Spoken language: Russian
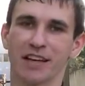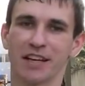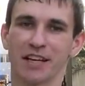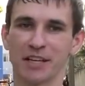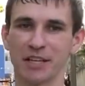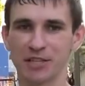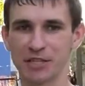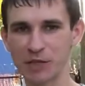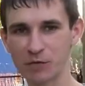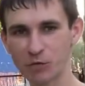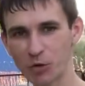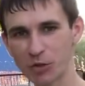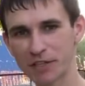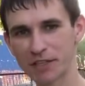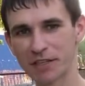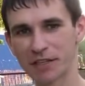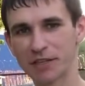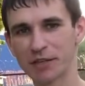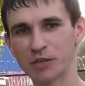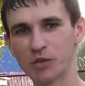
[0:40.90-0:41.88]

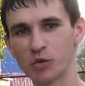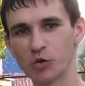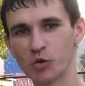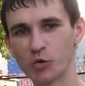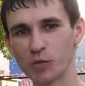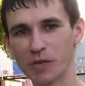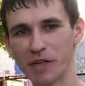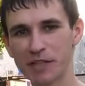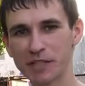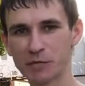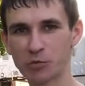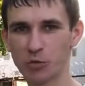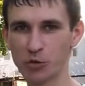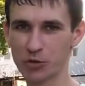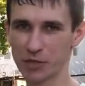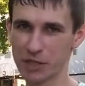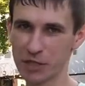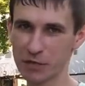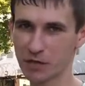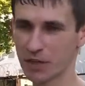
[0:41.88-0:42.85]
Сегодня у нас будет
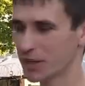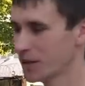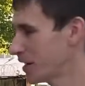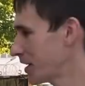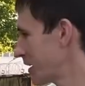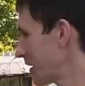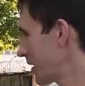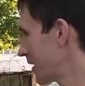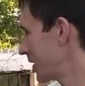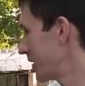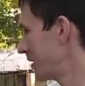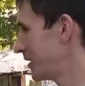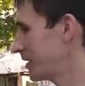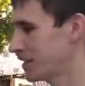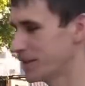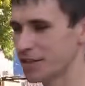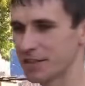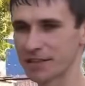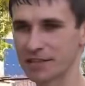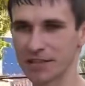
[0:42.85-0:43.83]
Нива,
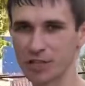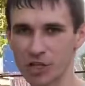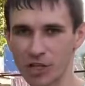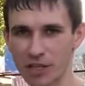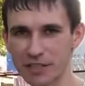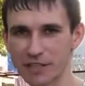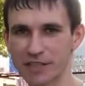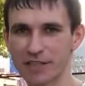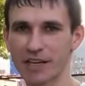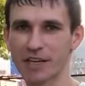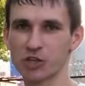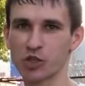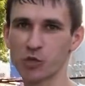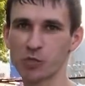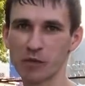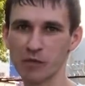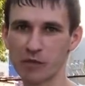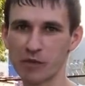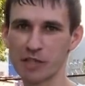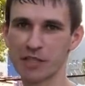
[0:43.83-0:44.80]
и сейчас я хочу
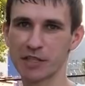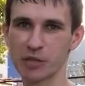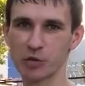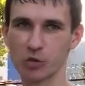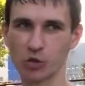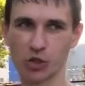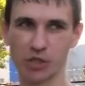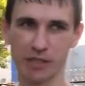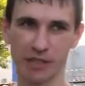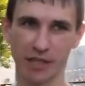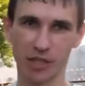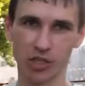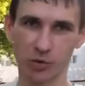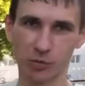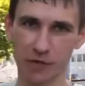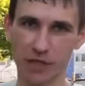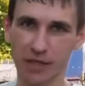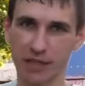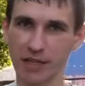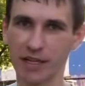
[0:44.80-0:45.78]
подвести уже, скажем
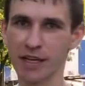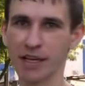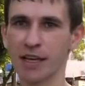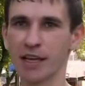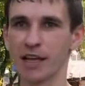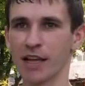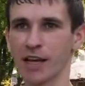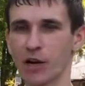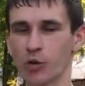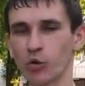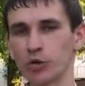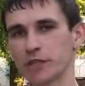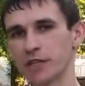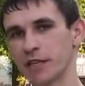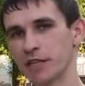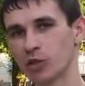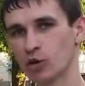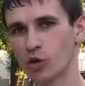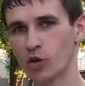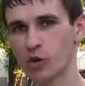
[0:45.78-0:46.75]
так, какой-то
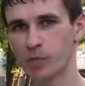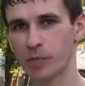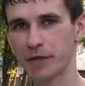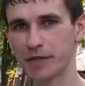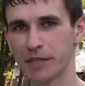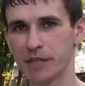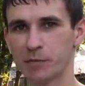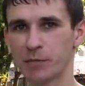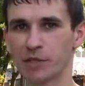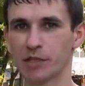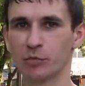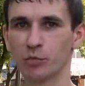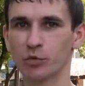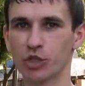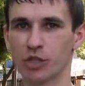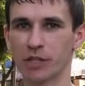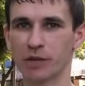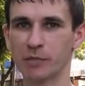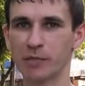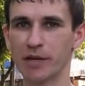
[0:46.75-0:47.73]
итог по ней, потому
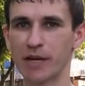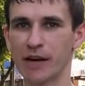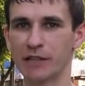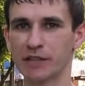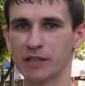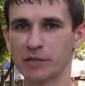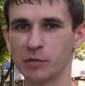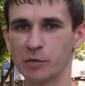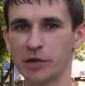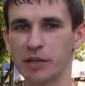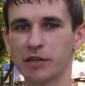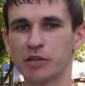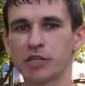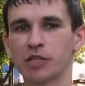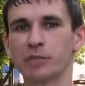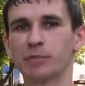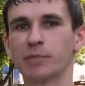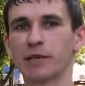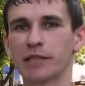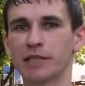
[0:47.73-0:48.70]
что автомобиль
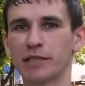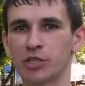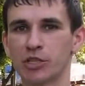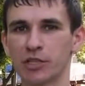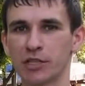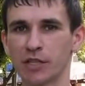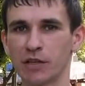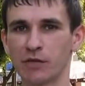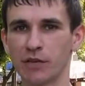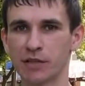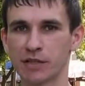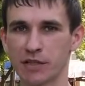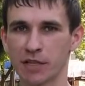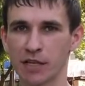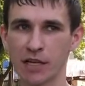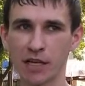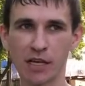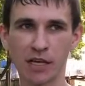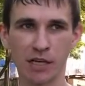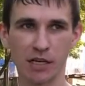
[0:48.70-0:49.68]
уже практически весь
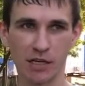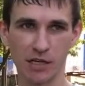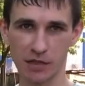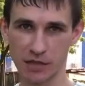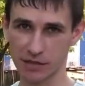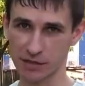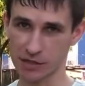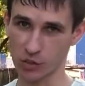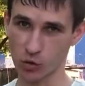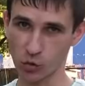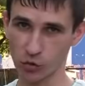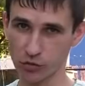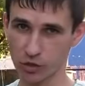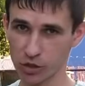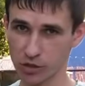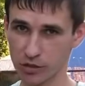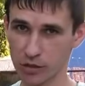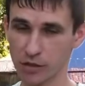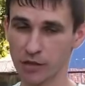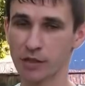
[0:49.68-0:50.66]
э,
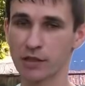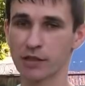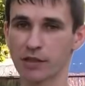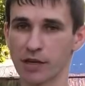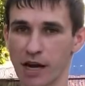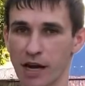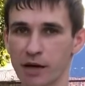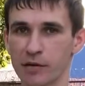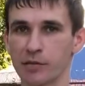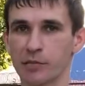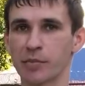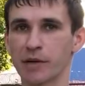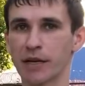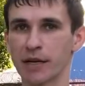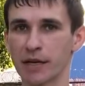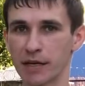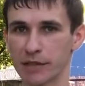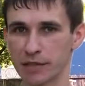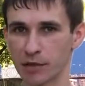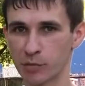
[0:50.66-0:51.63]
законченный, как
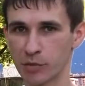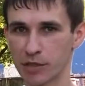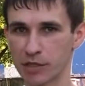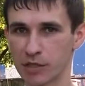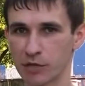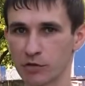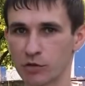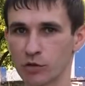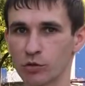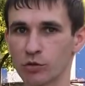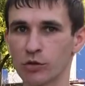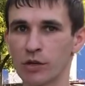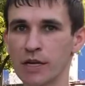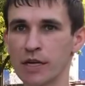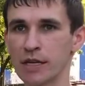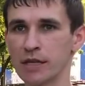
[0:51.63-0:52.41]
проект имеется в виду.